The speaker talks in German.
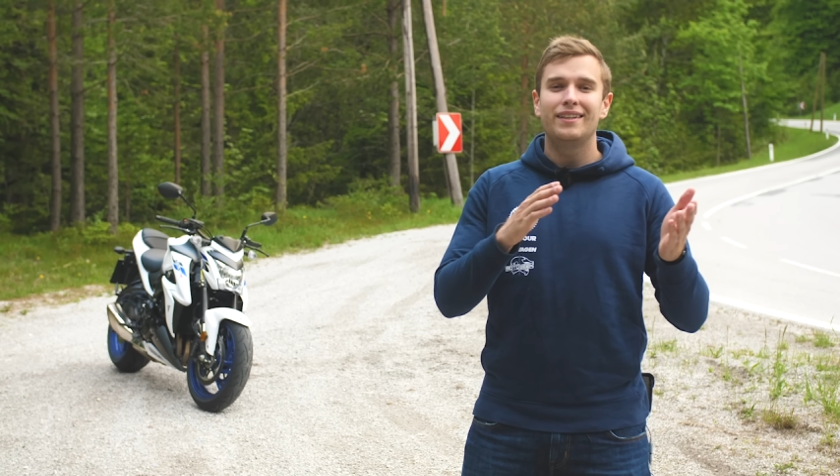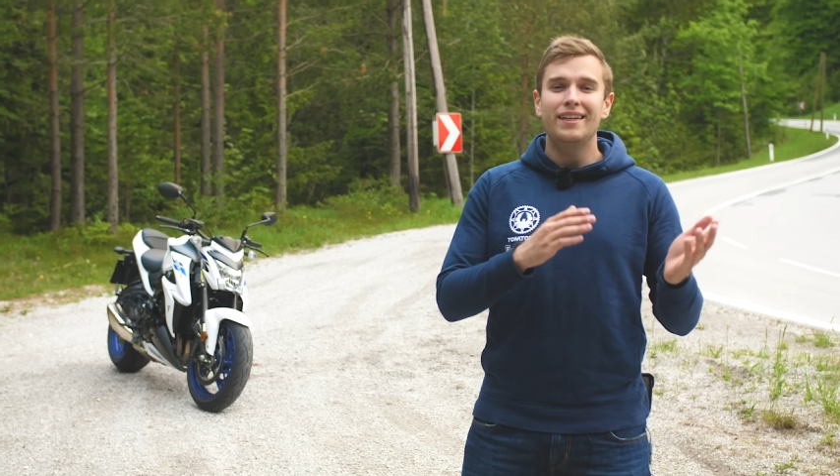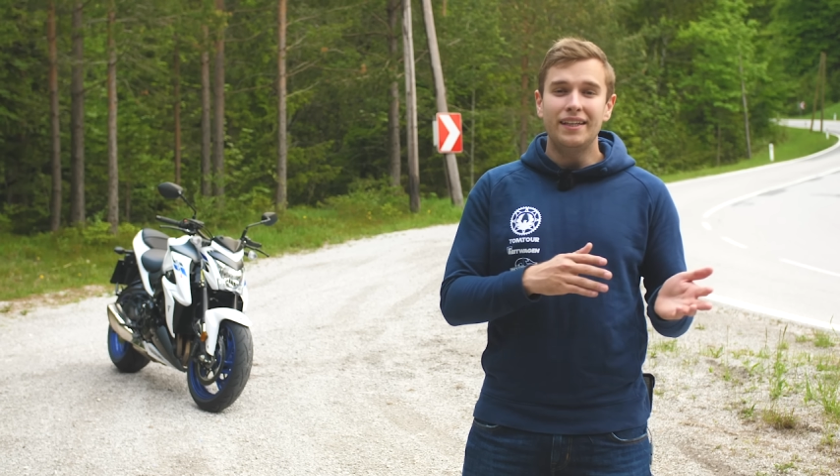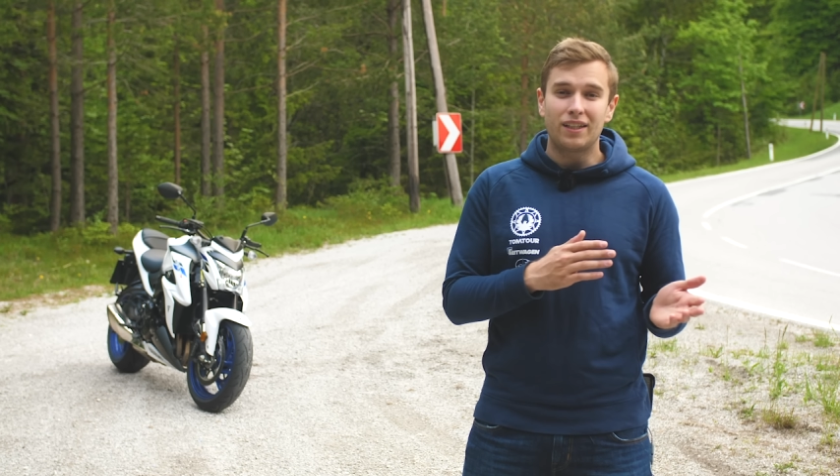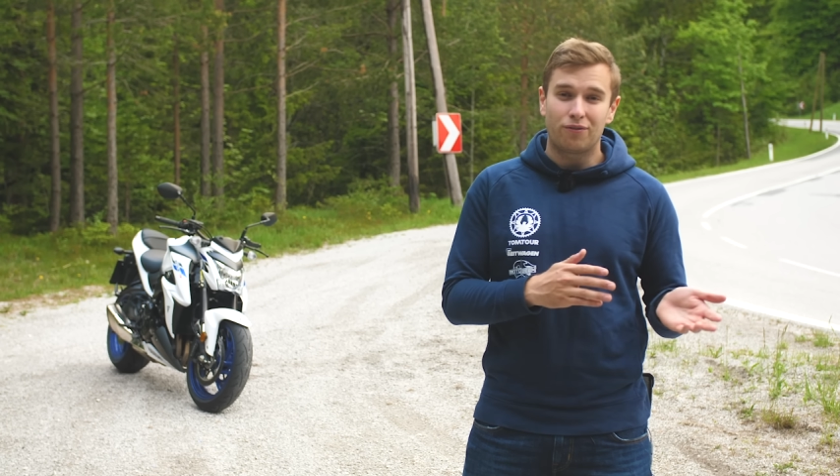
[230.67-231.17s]

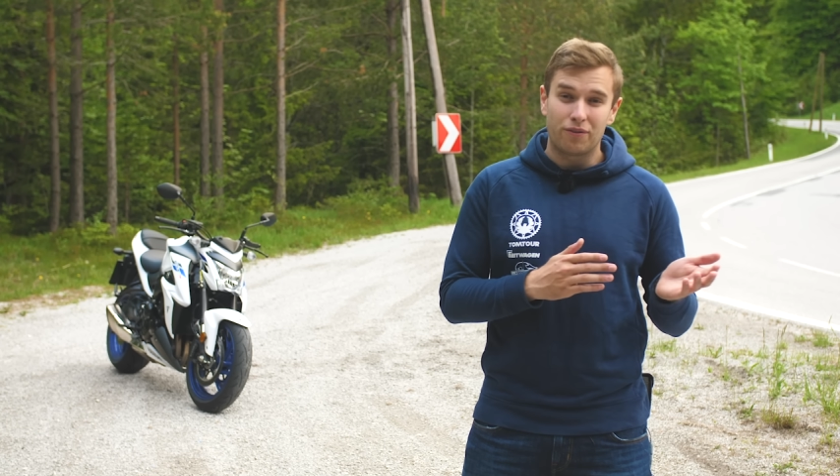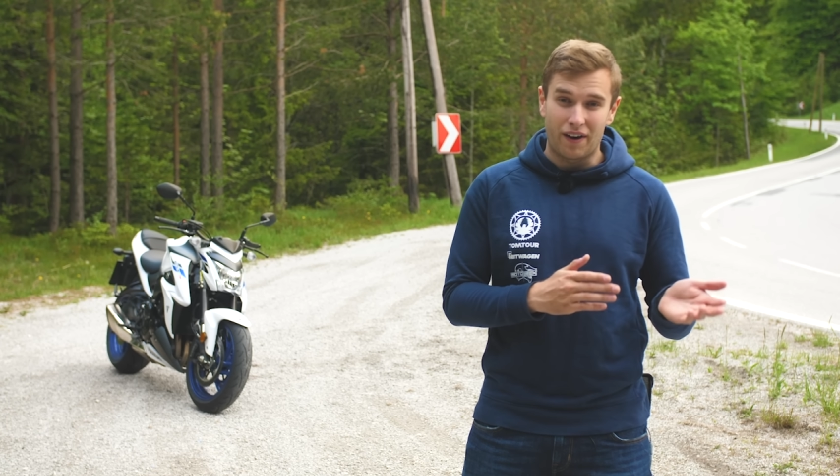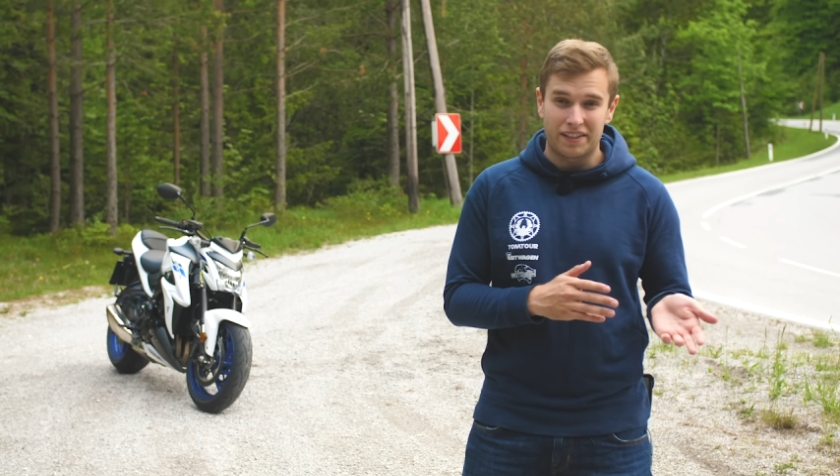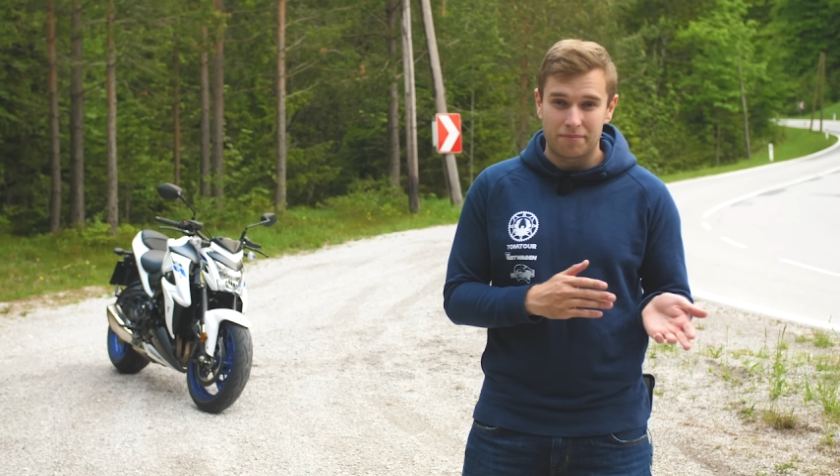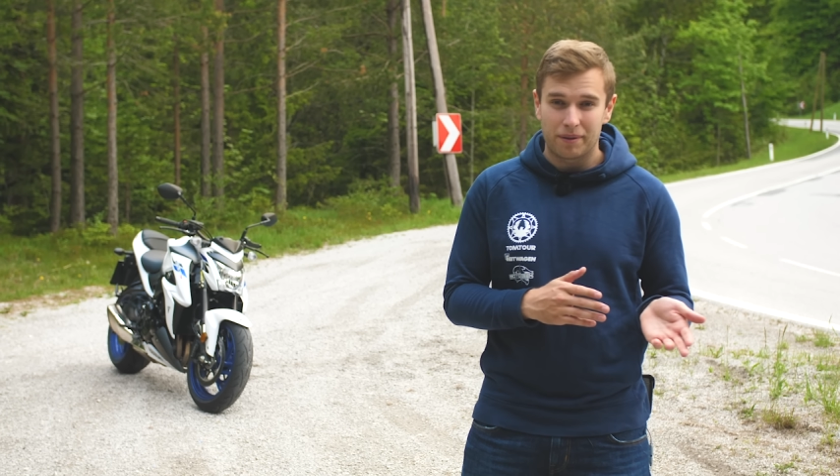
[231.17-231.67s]
nicht auf dem
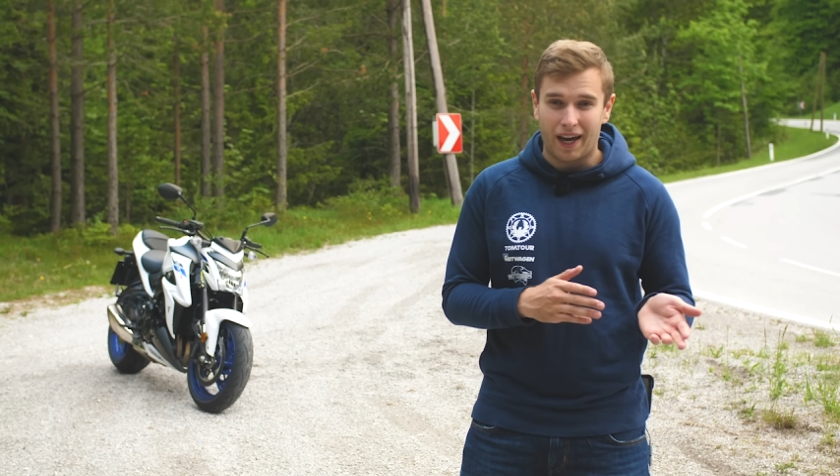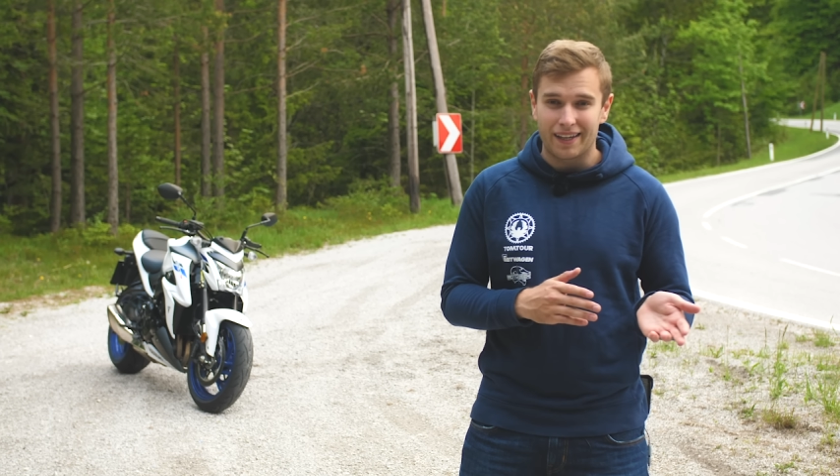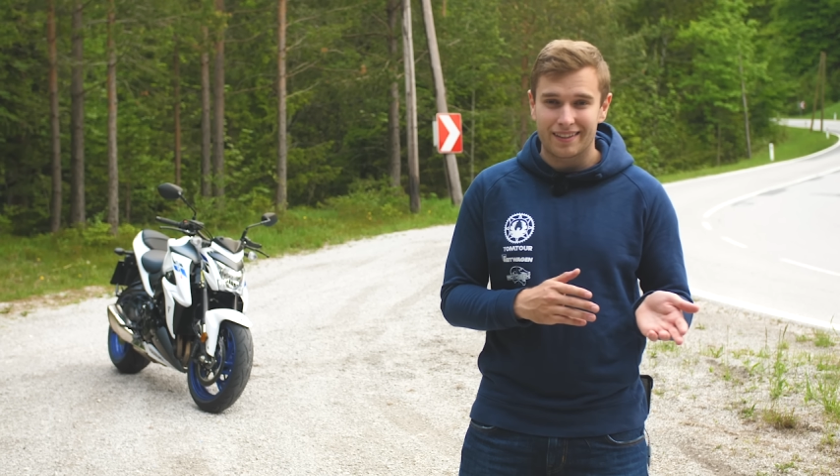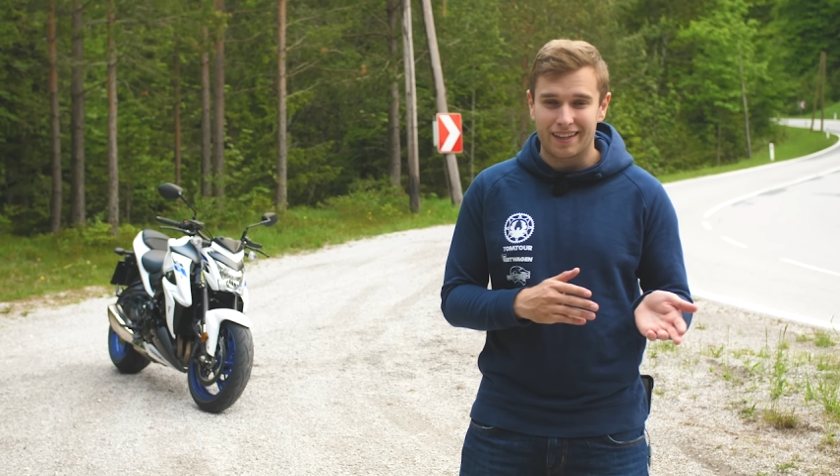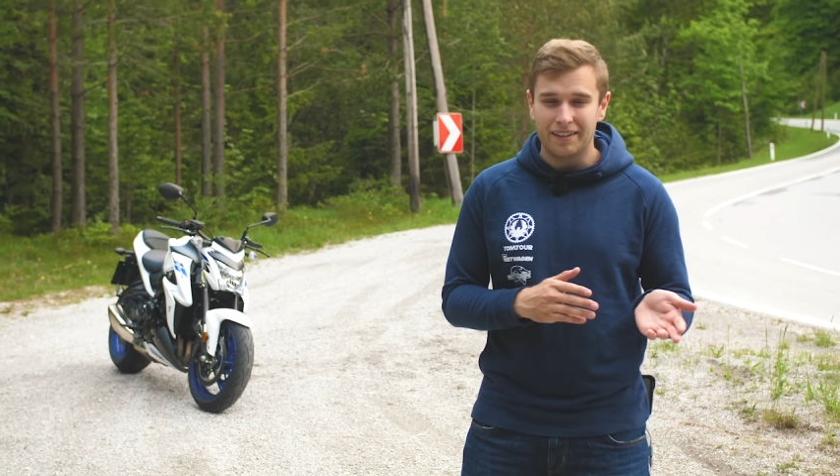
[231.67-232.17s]
weißen
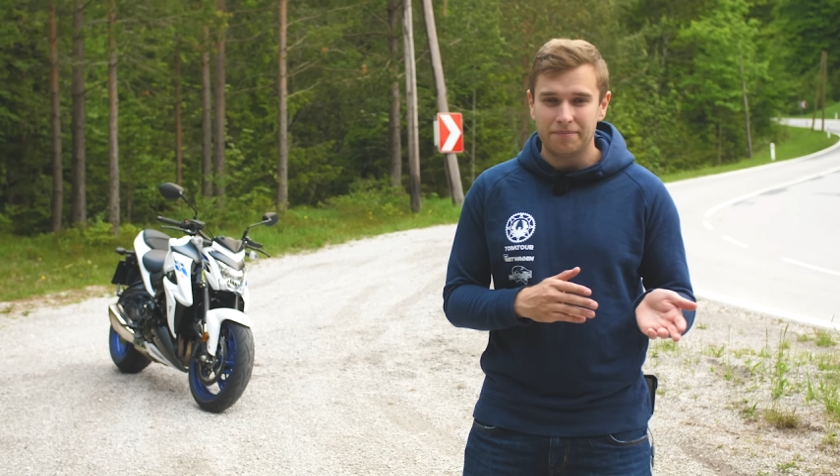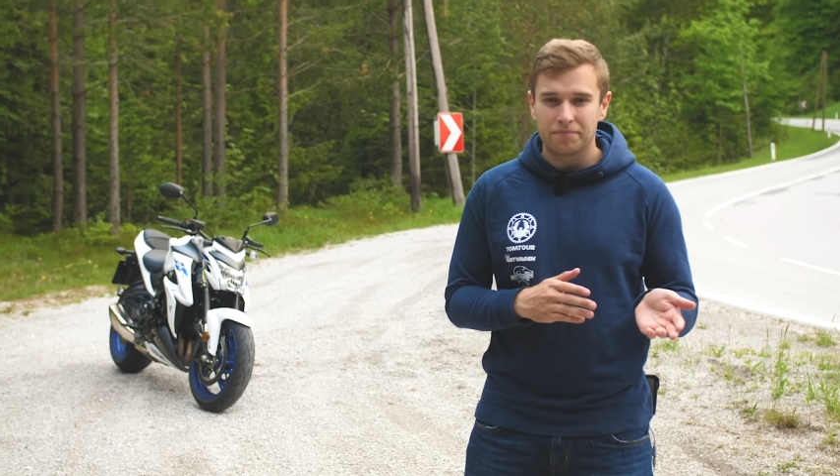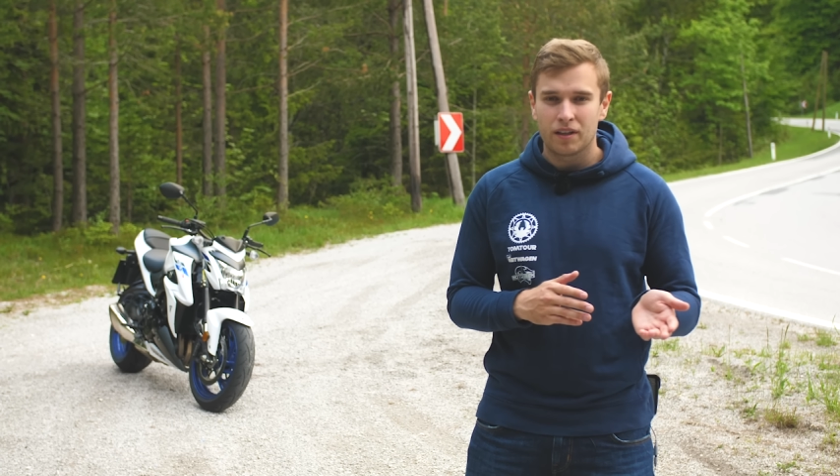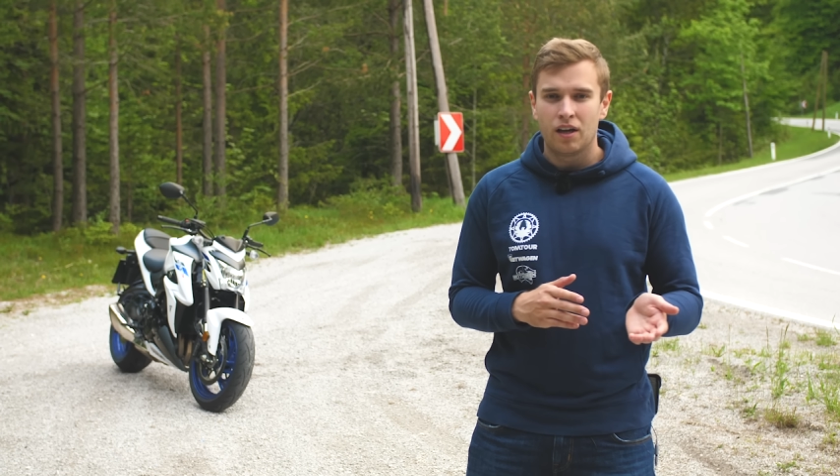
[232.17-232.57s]
Bereich sein,